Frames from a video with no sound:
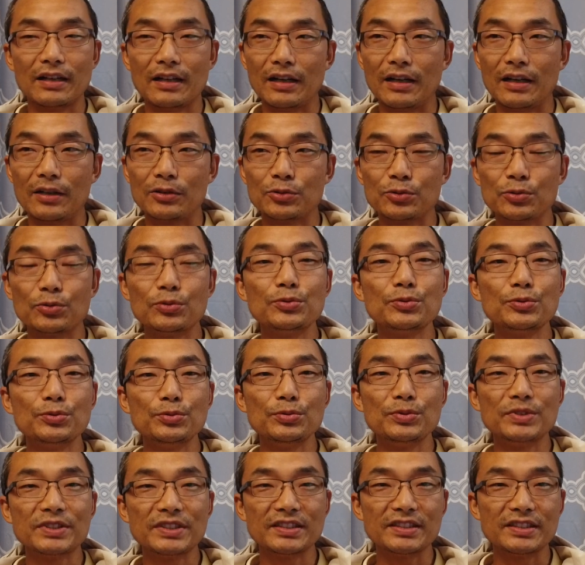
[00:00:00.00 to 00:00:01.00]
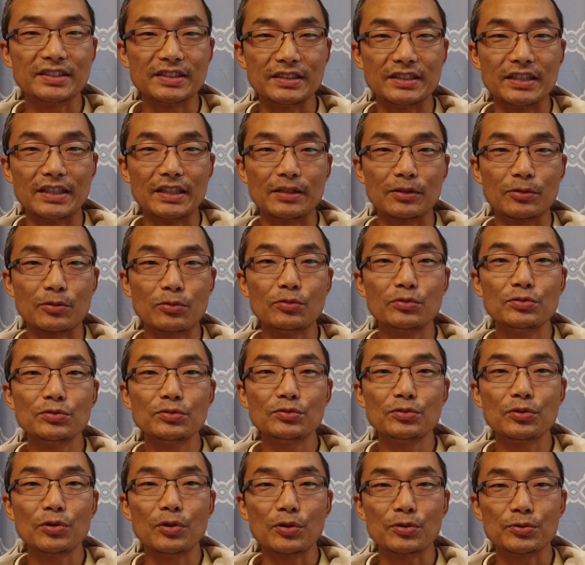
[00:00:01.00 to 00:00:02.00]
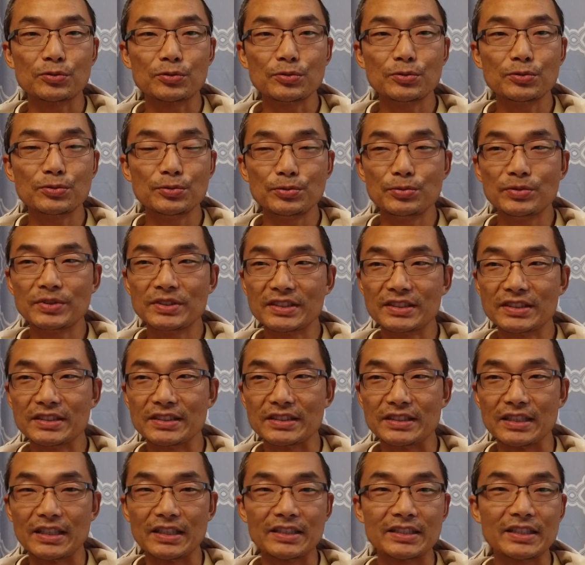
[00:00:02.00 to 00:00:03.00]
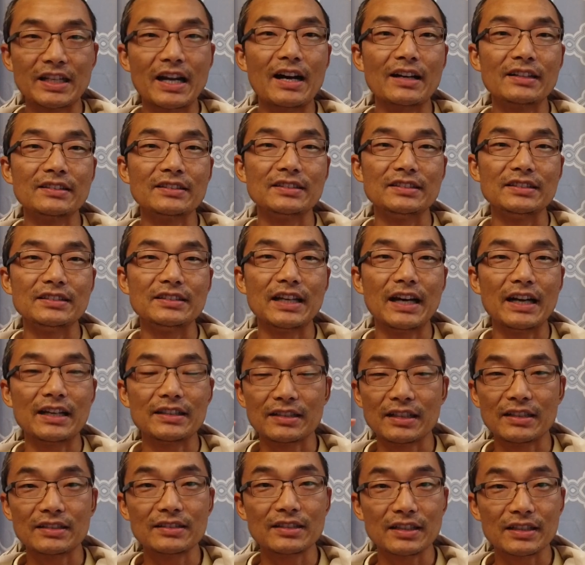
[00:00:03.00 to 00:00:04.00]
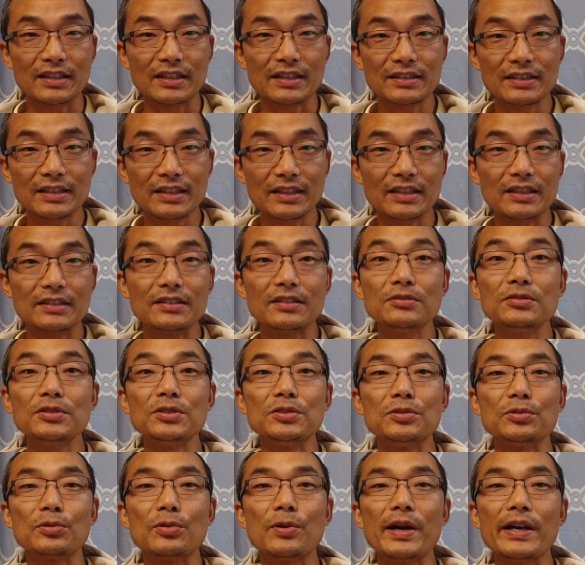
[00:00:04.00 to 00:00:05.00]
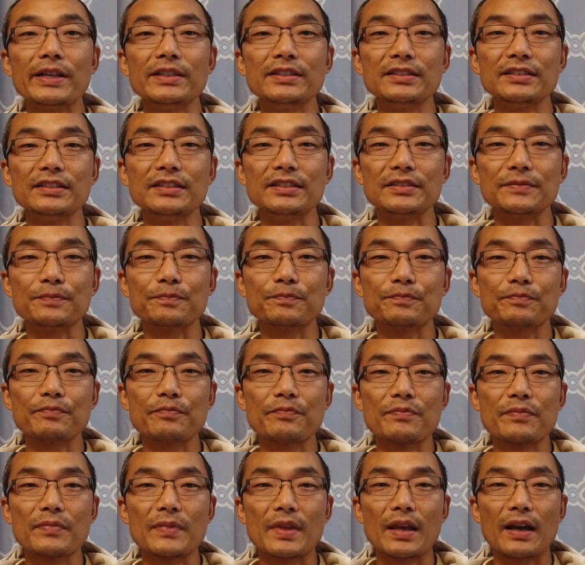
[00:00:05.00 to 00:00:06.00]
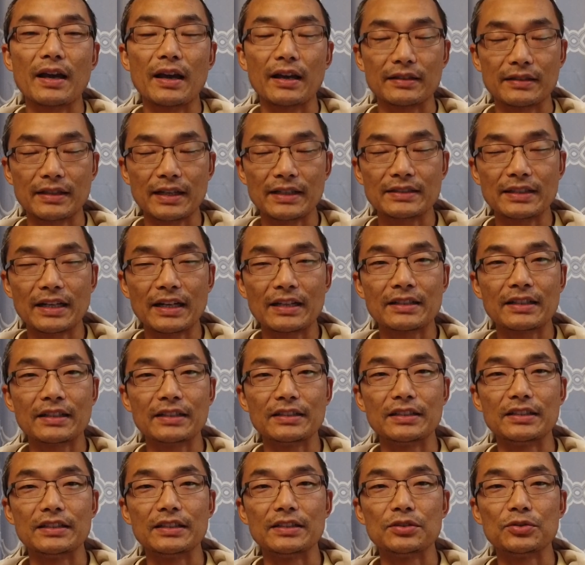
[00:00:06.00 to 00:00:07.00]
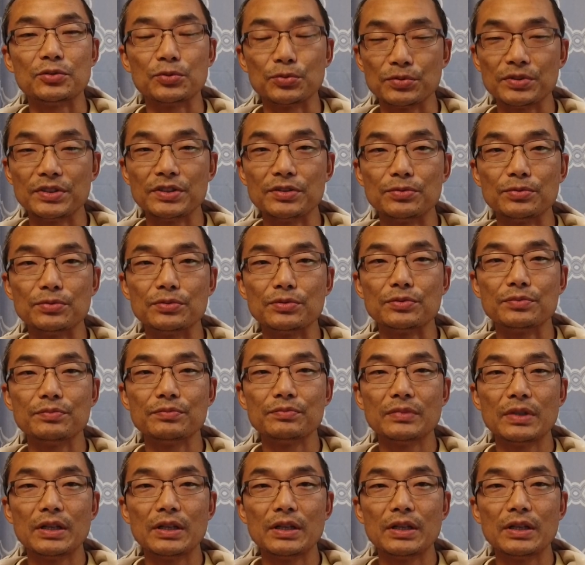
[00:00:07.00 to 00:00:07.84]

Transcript: 啊，忠于自己的工作，忠于自己的上级啊等等，跟这都有关系啊。大家可以读一读。